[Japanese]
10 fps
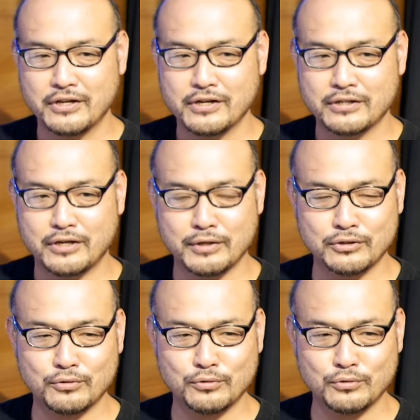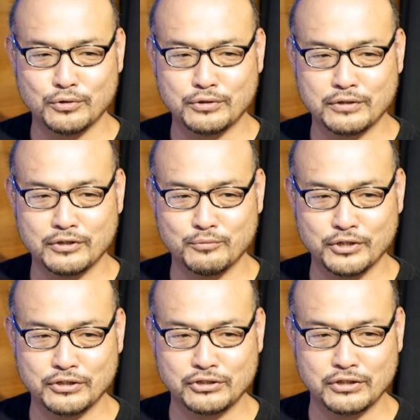変わったこといくらでも
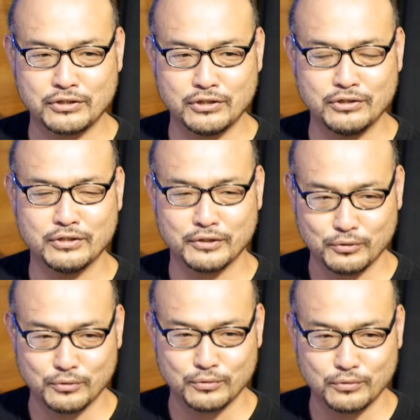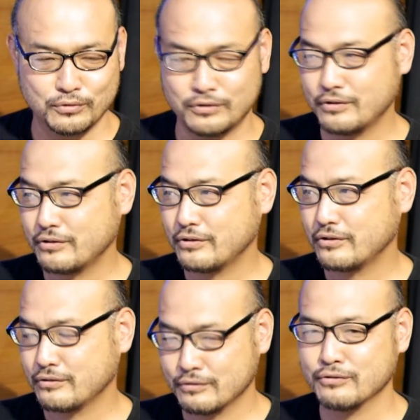やっちゃっていいんだよ、うん
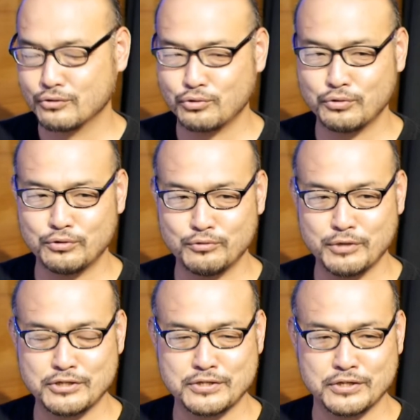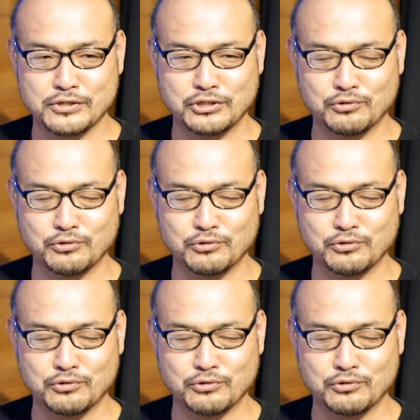うん、というメッセージを、